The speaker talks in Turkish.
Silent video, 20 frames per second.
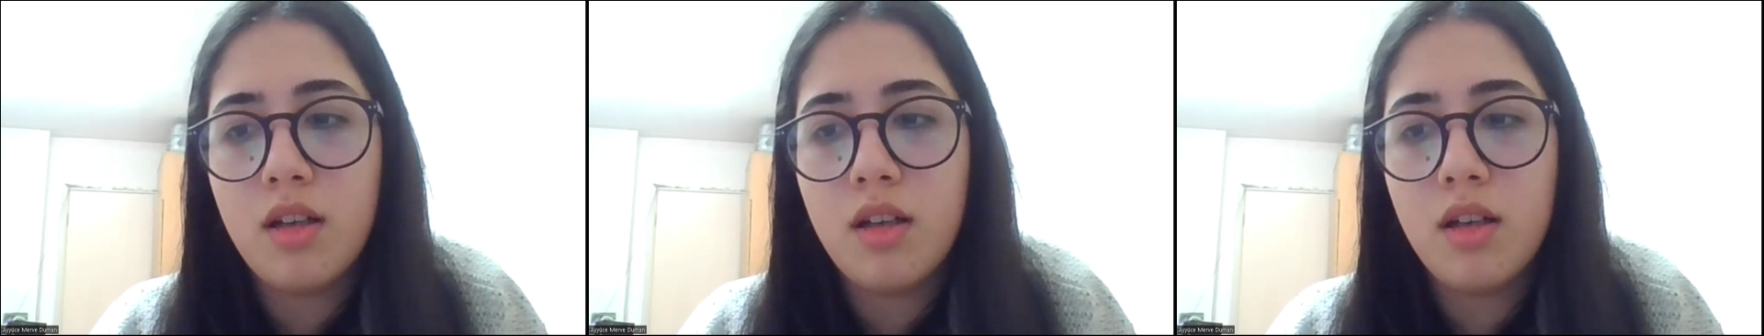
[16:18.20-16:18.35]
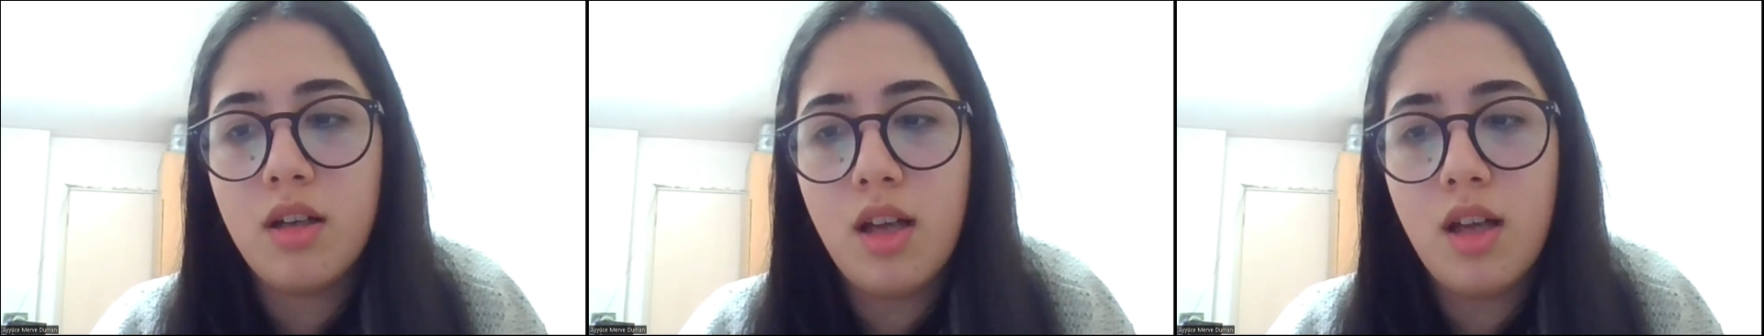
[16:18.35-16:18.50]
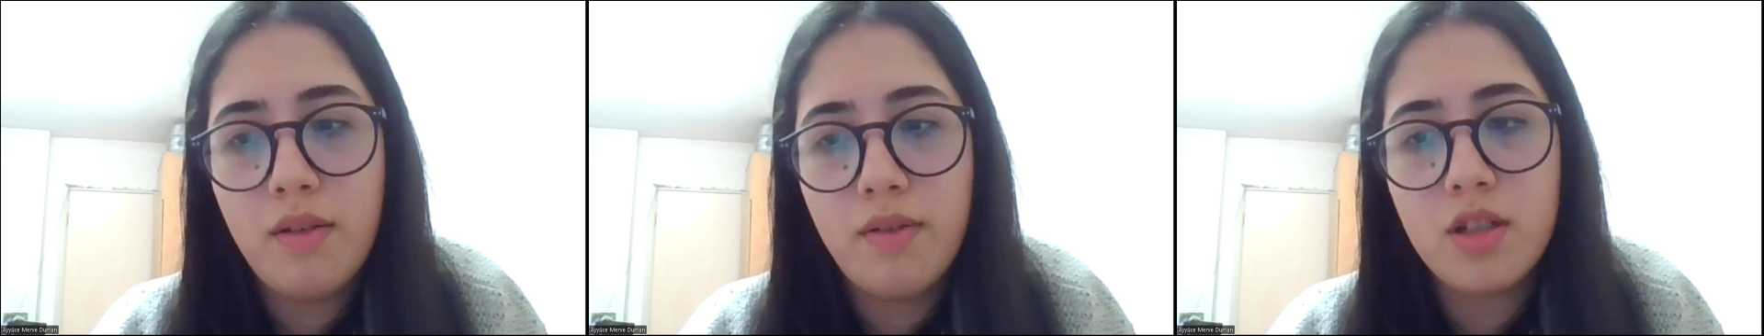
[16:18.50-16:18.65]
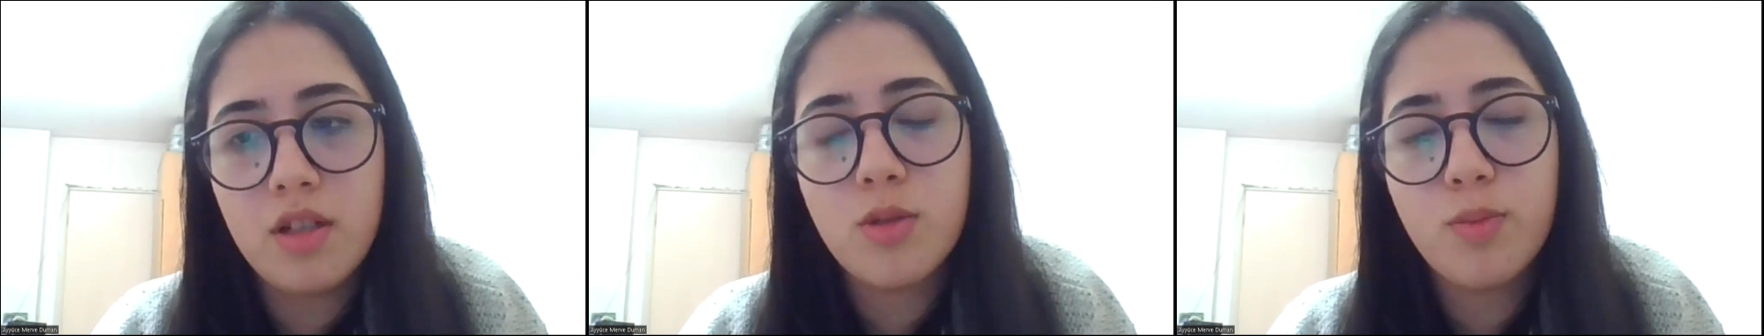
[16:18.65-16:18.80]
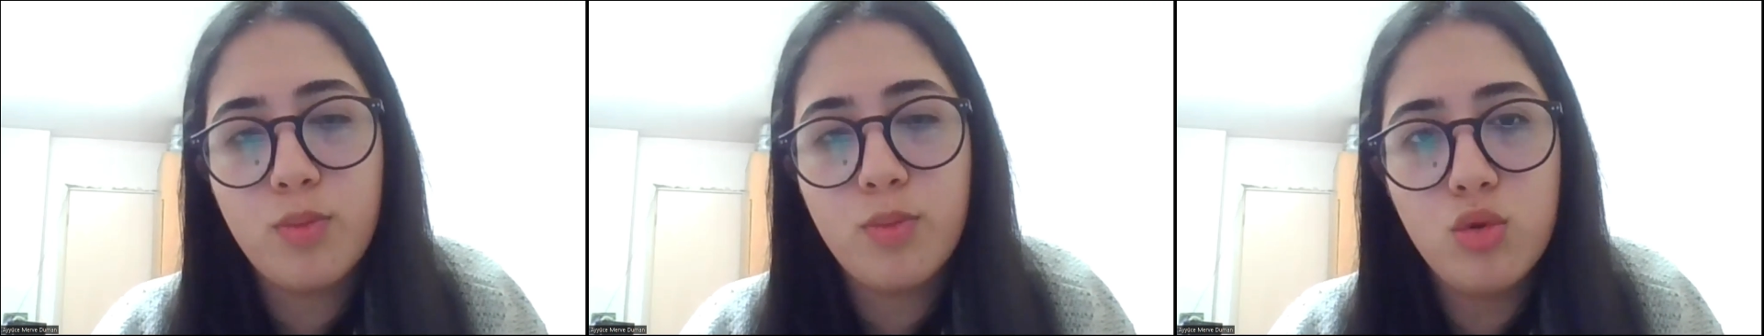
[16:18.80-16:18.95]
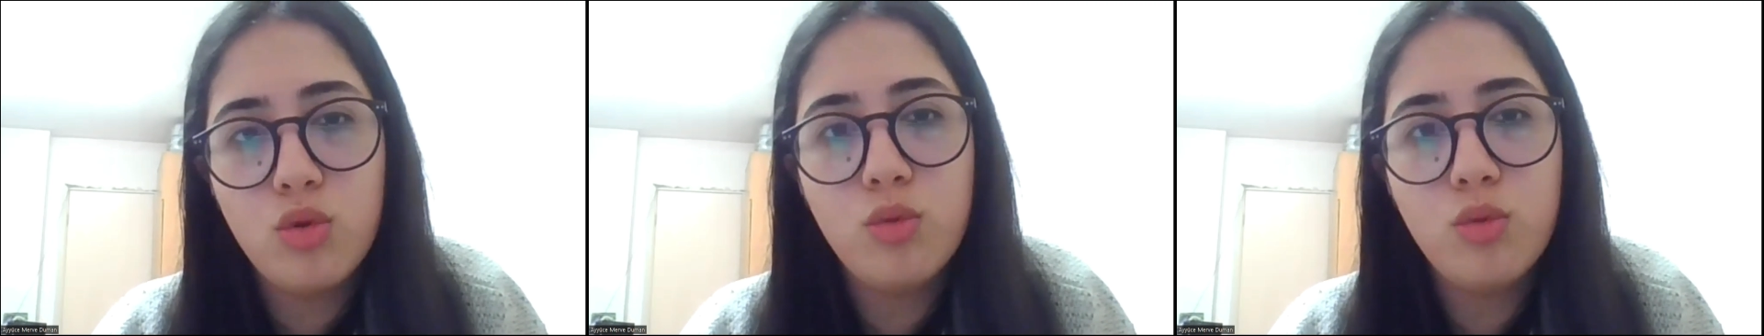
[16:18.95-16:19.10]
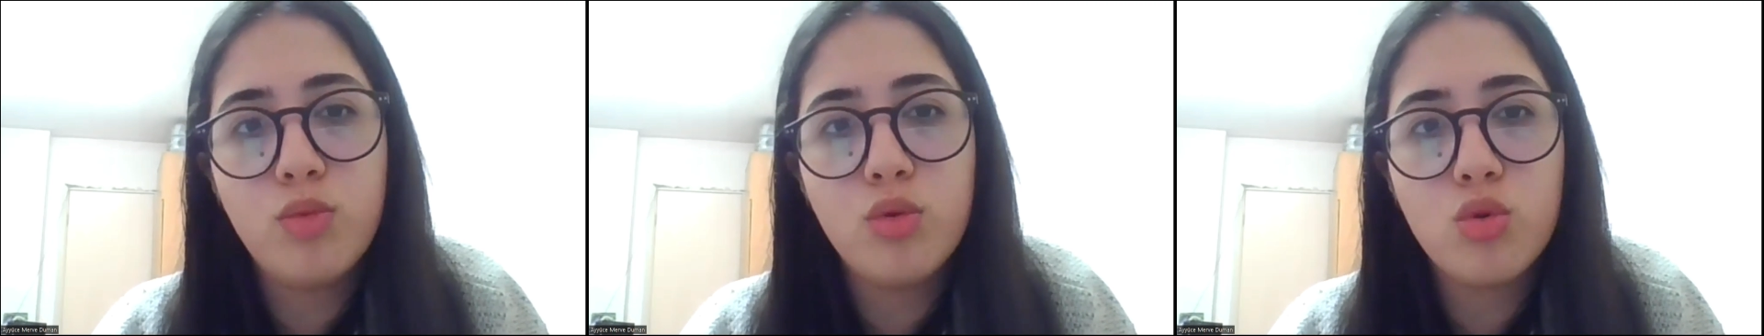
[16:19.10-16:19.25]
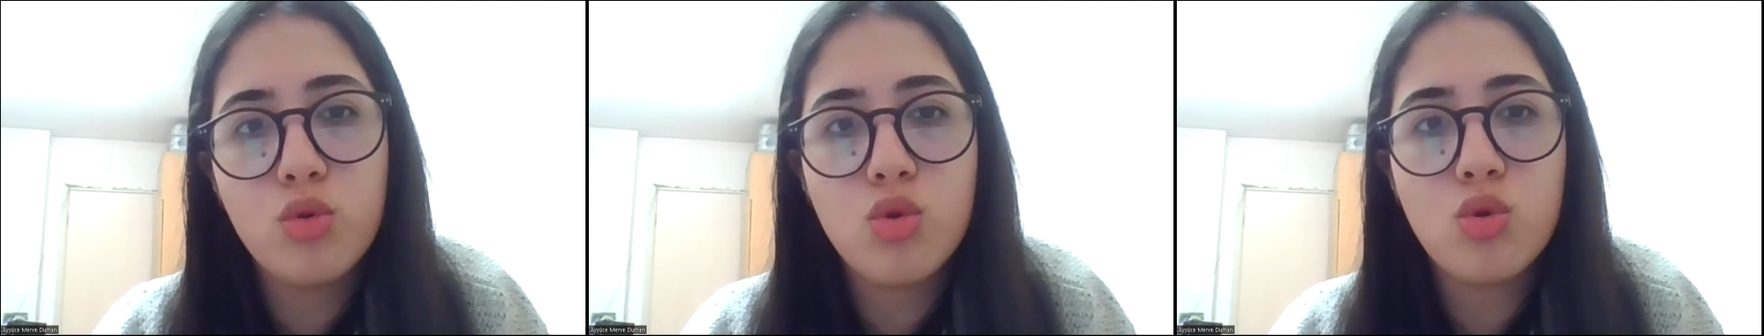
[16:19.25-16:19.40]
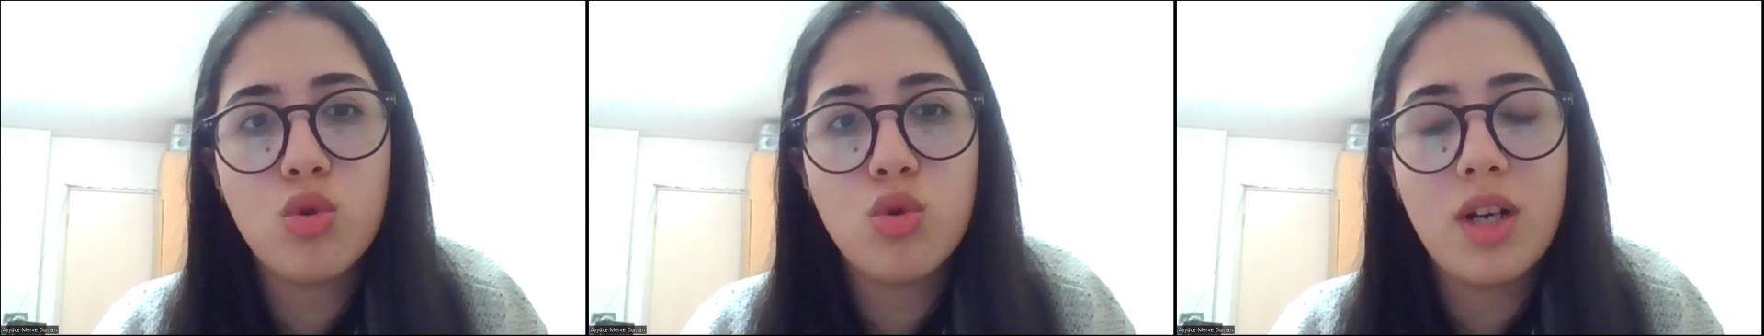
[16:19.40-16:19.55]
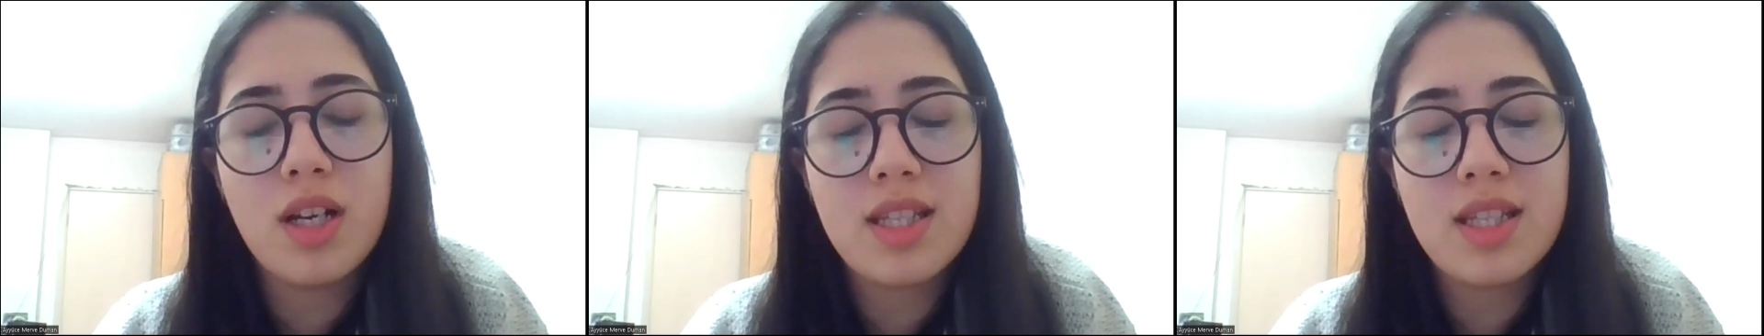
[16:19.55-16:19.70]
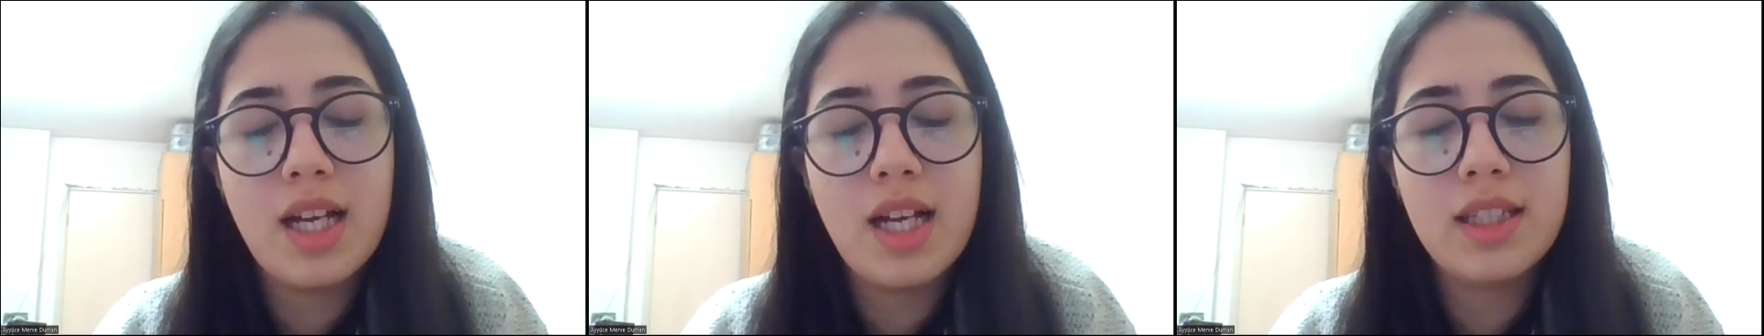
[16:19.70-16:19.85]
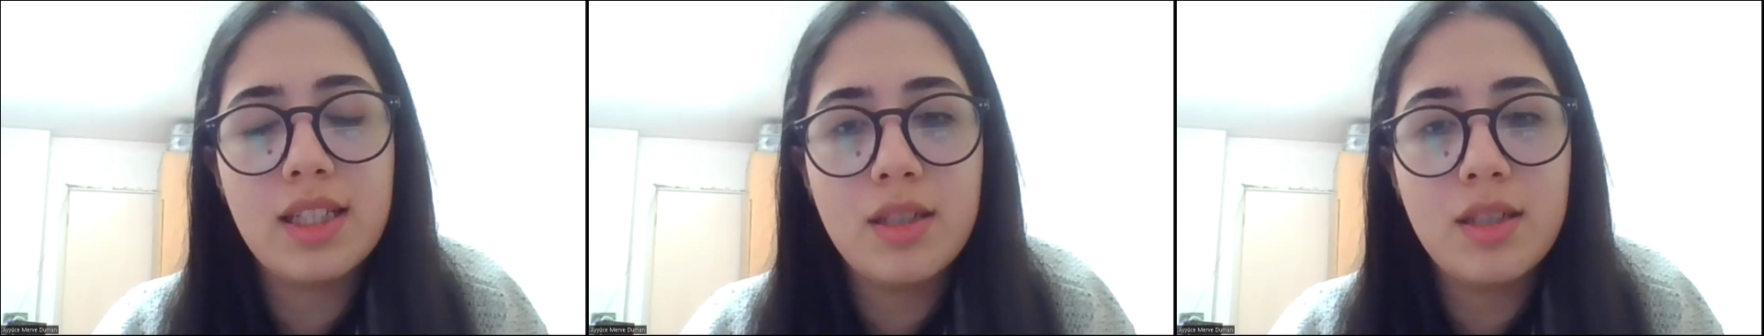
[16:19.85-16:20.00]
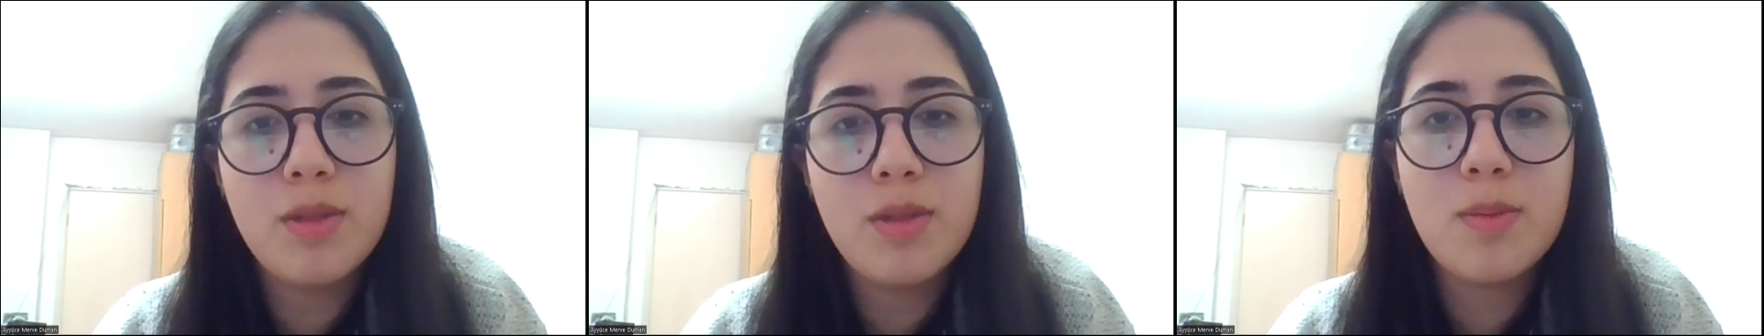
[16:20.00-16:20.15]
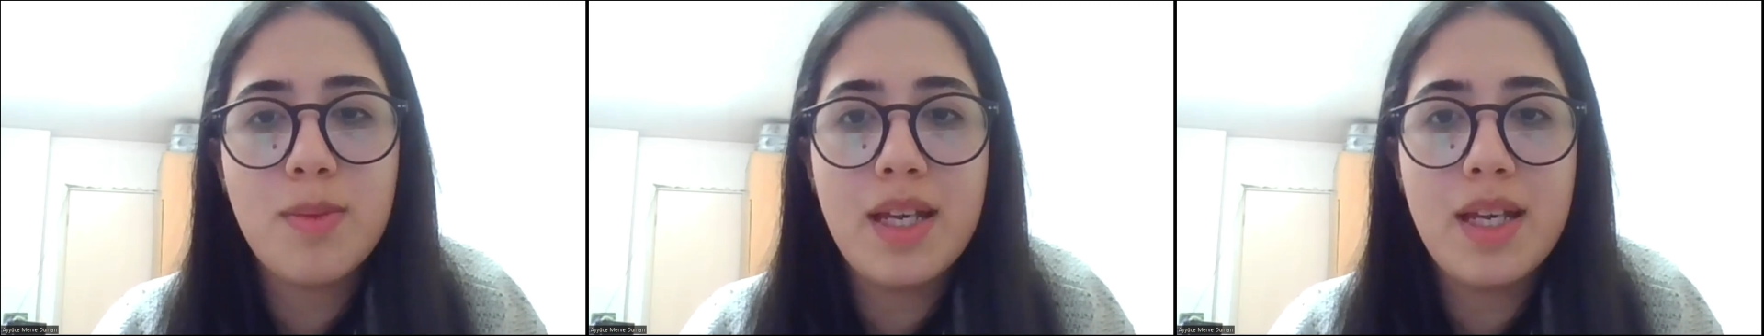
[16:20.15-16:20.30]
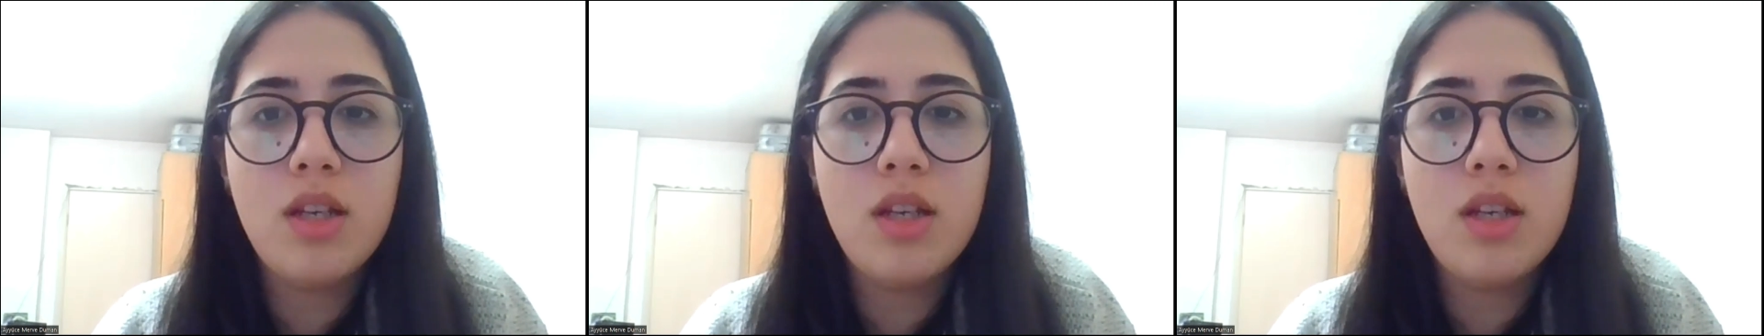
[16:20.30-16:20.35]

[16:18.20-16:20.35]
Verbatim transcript: Ee, evet bu bursu kazandığımız